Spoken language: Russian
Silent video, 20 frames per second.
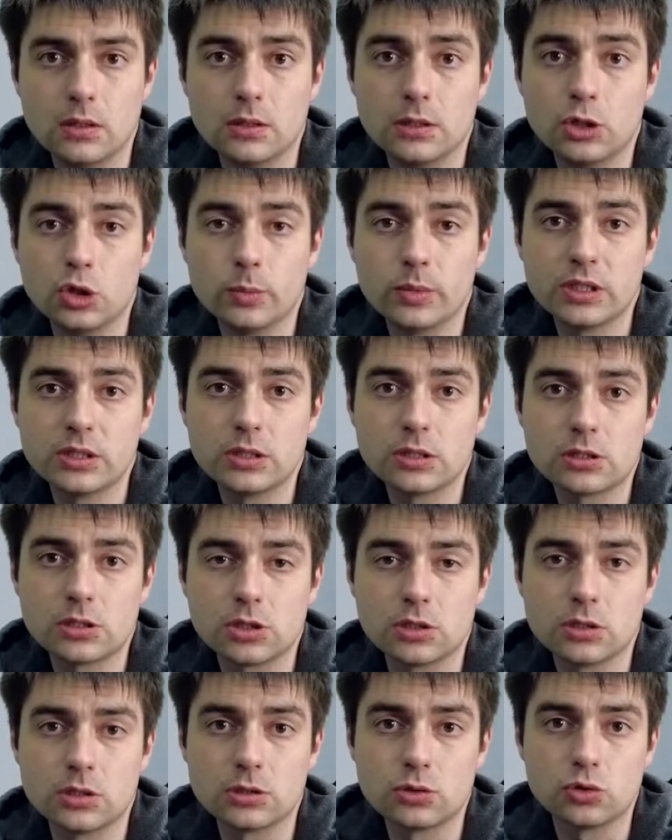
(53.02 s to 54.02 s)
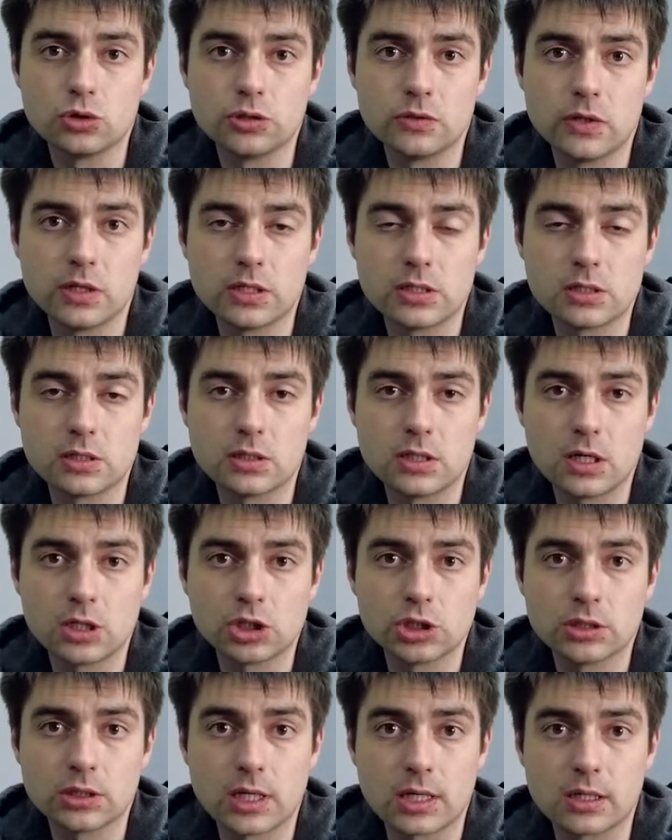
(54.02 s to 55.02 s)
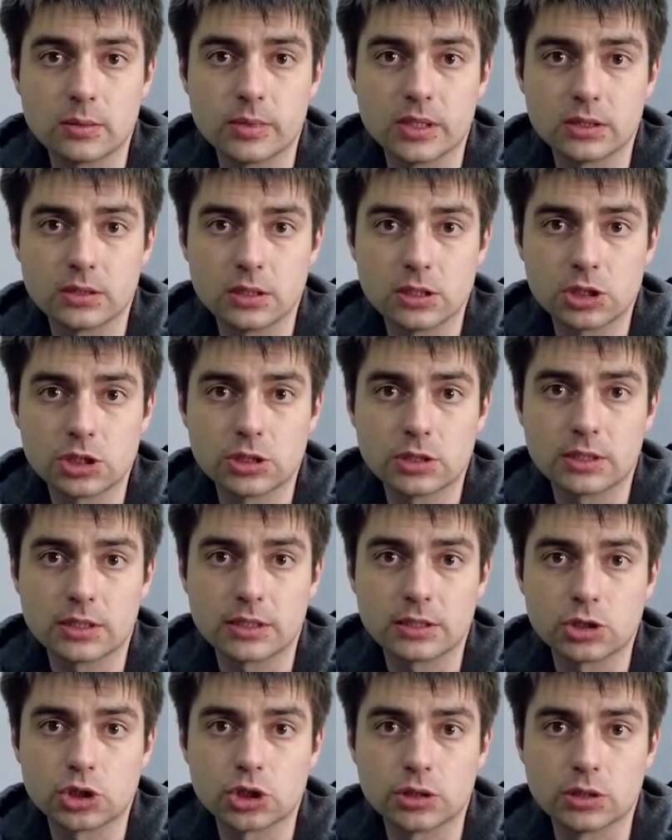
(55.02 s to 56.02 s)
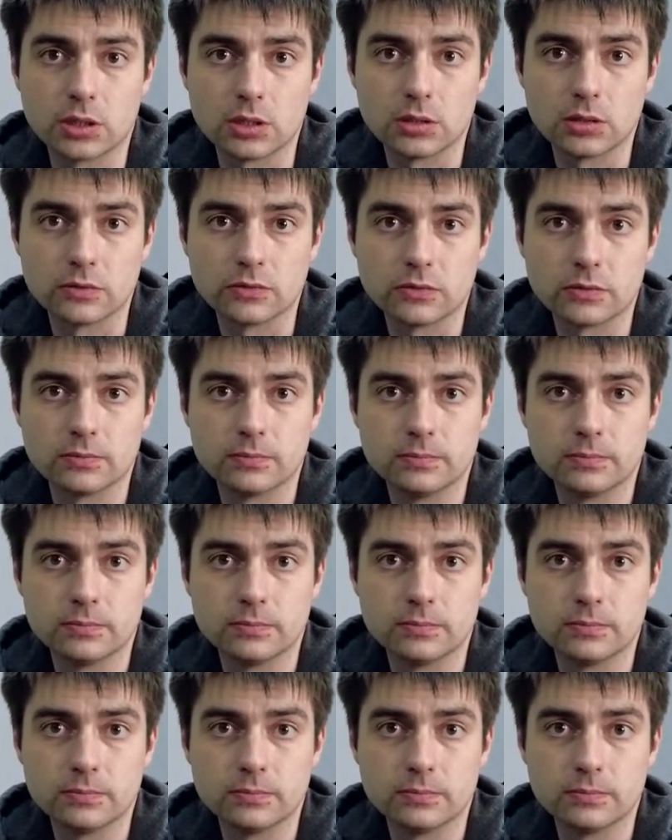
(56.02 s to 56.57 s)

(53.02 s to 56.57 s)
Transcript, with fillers: Ее монтаж осуществляется так же, как и монтаж кронштейнов.